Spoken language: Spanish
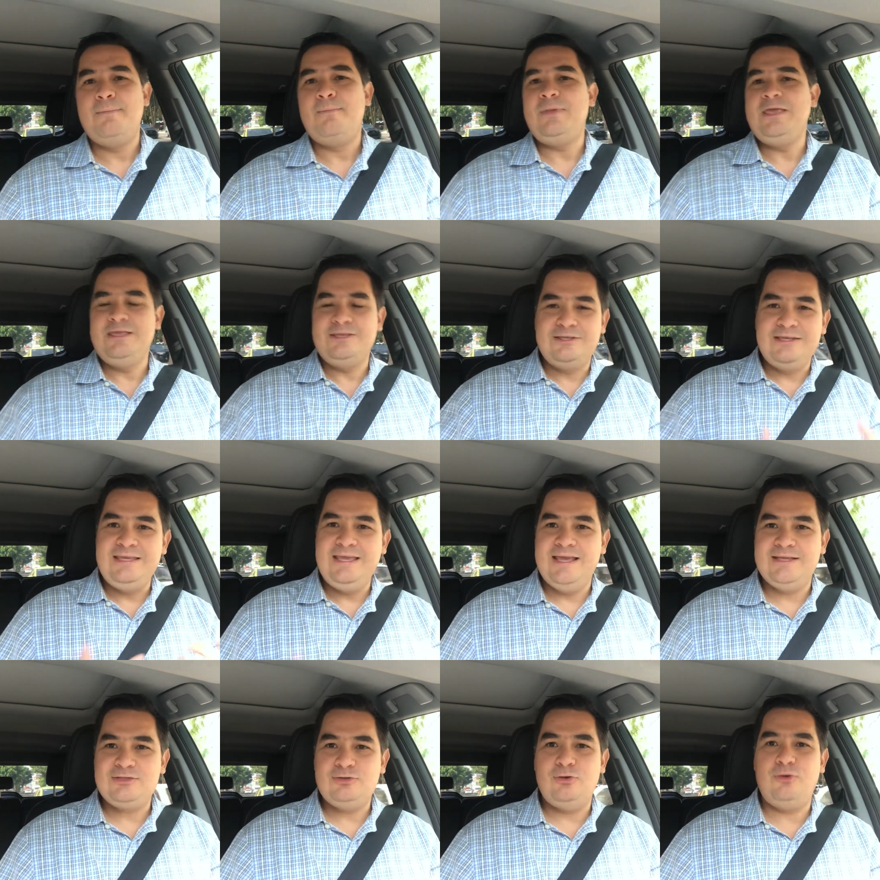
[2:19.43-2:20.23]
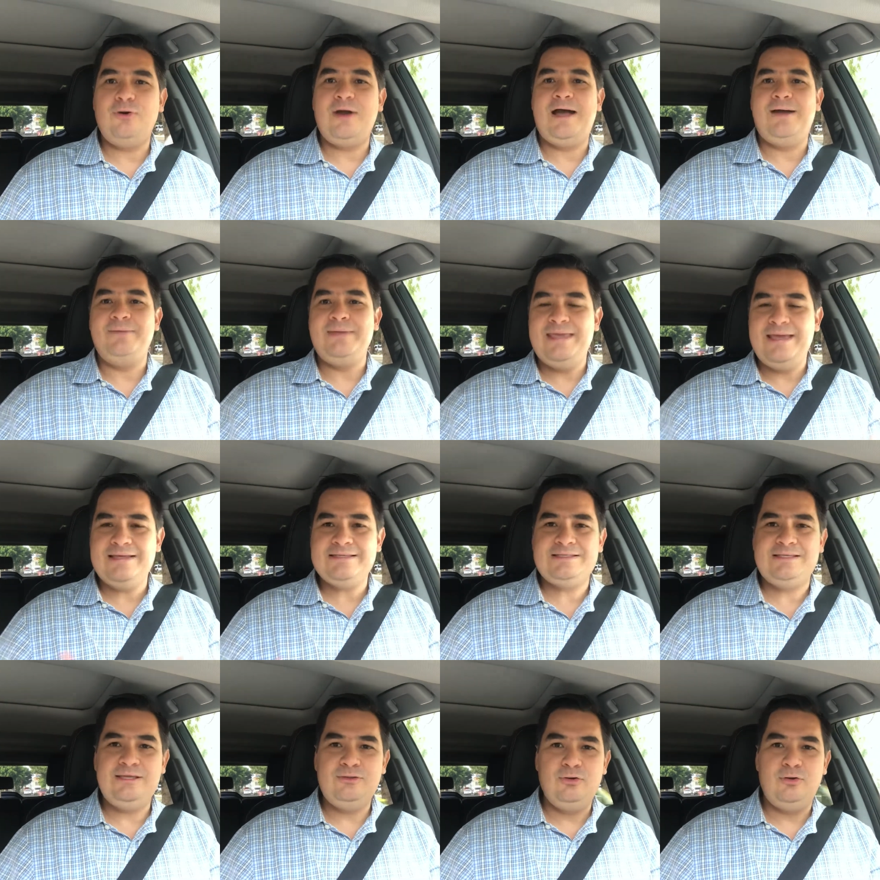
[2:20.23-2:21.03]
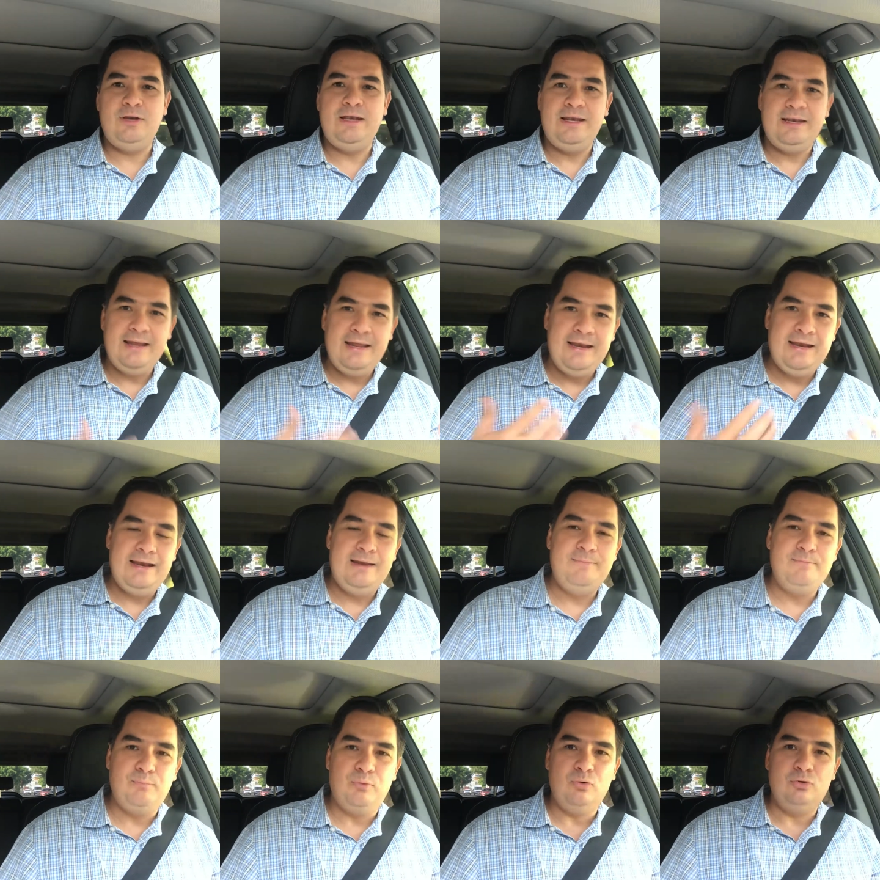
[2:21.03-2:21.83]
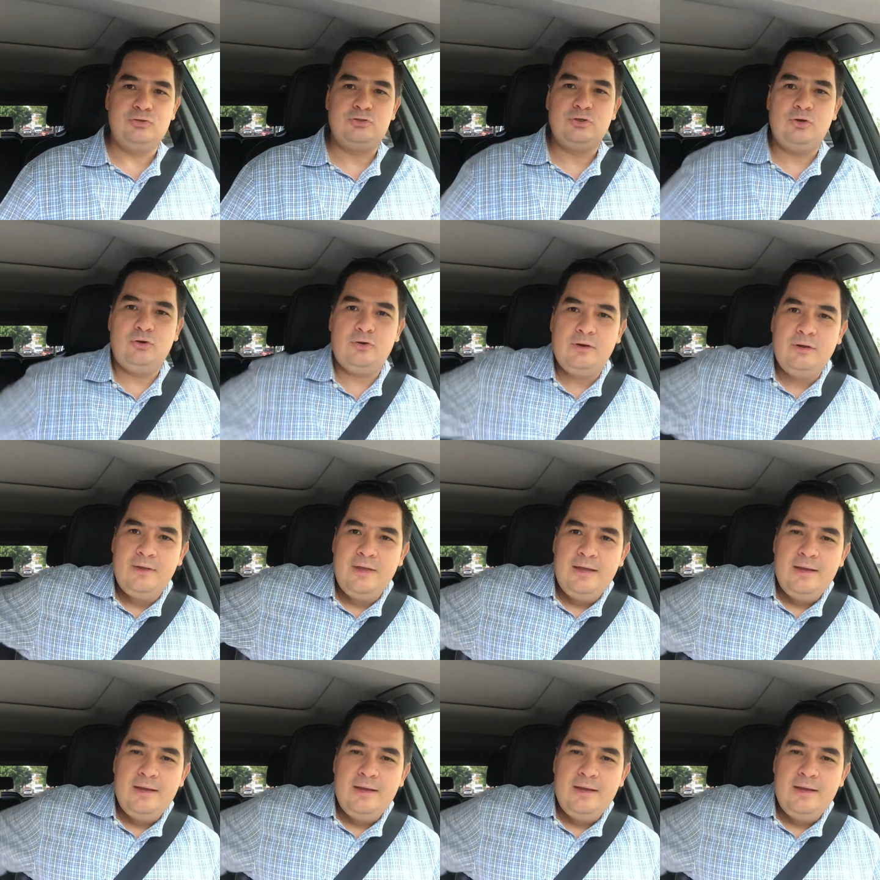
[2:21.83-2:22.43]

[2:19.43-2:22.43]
y, eso había sido el, el impulsor